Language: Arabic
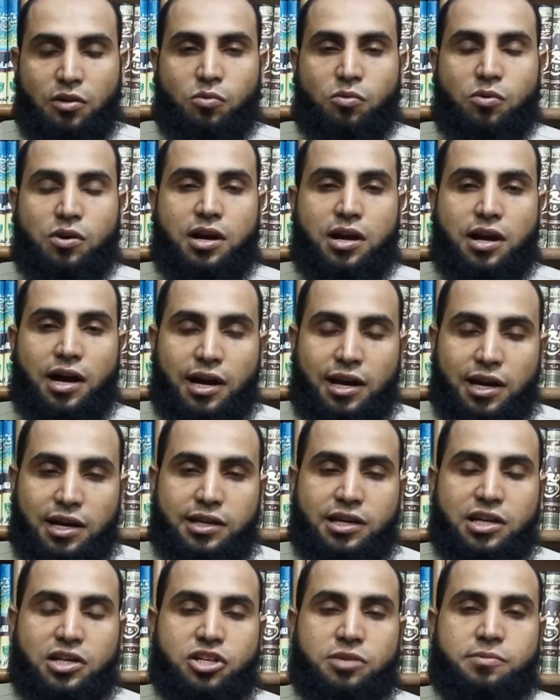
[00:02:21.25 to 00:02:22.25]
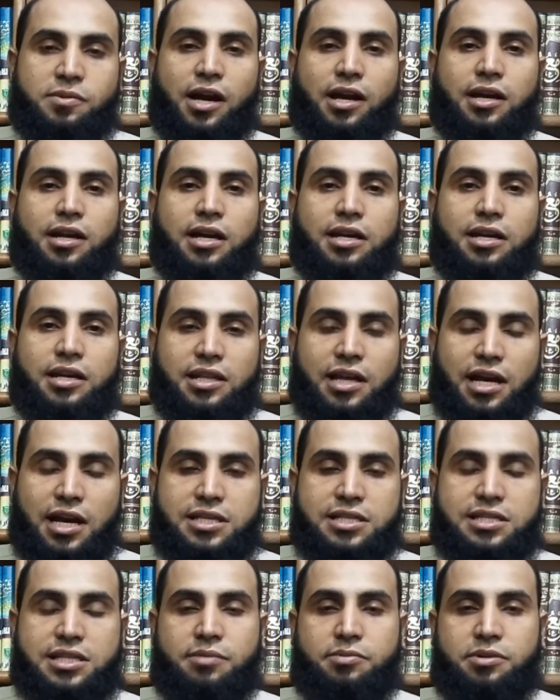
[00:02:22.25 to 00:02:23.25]
وعلينا جميعا أن
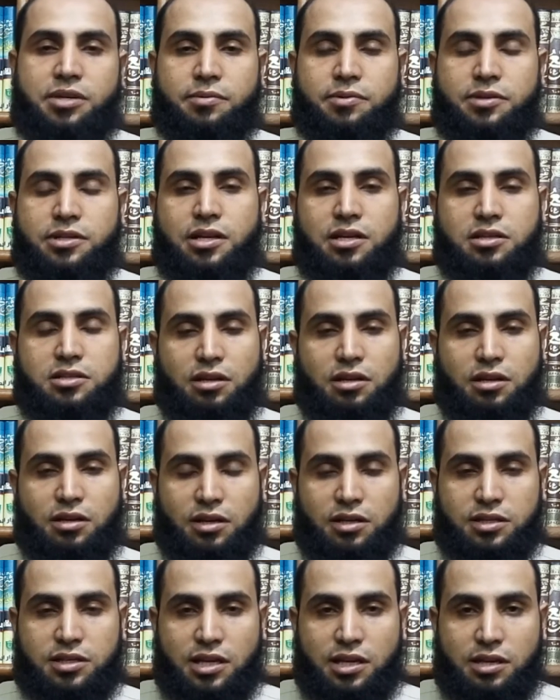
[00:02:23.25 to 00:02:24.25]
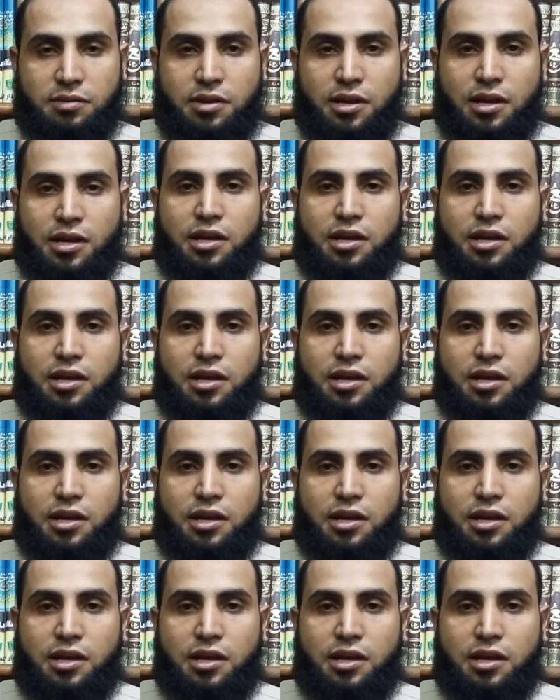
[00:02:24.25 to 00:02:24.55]
نتأسى بنبينا صلى الله عليه وسلم